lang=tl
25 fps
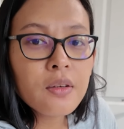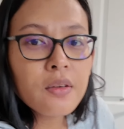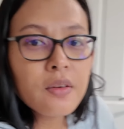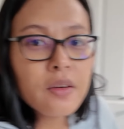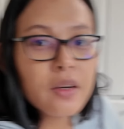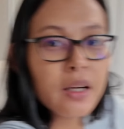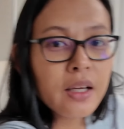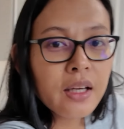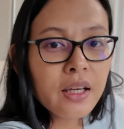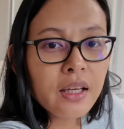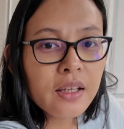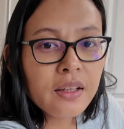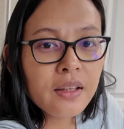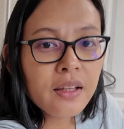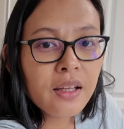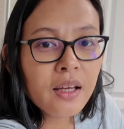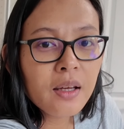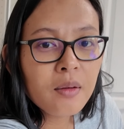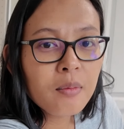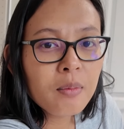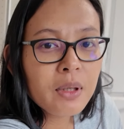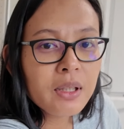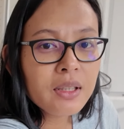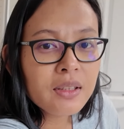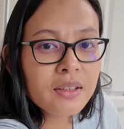Right,
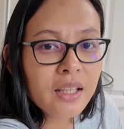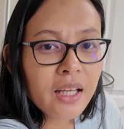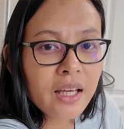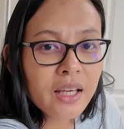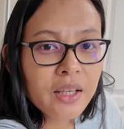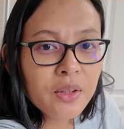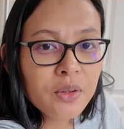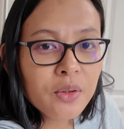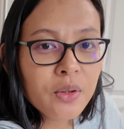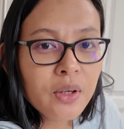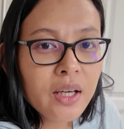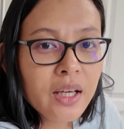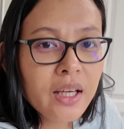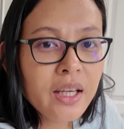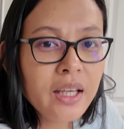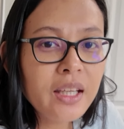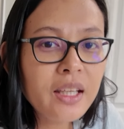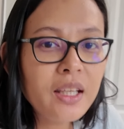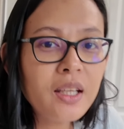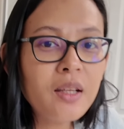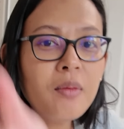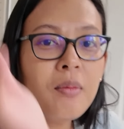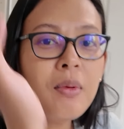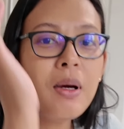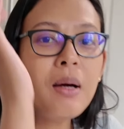habang tayo ay
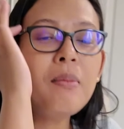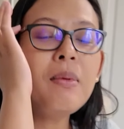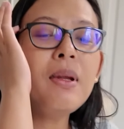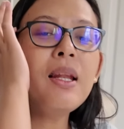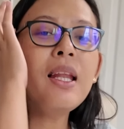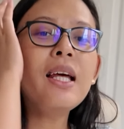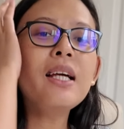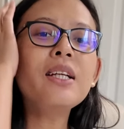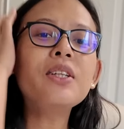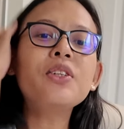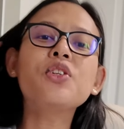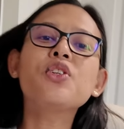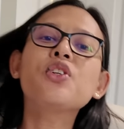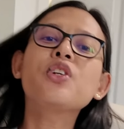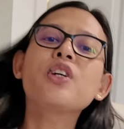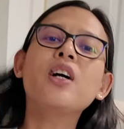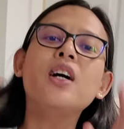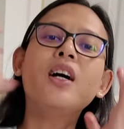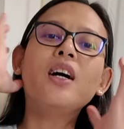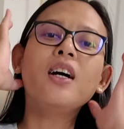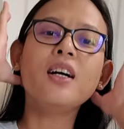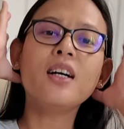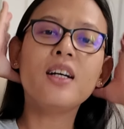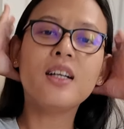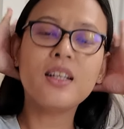
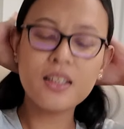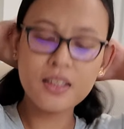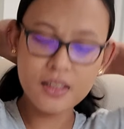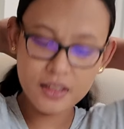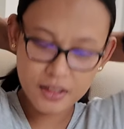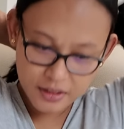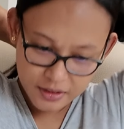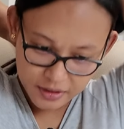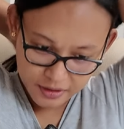namamalansya,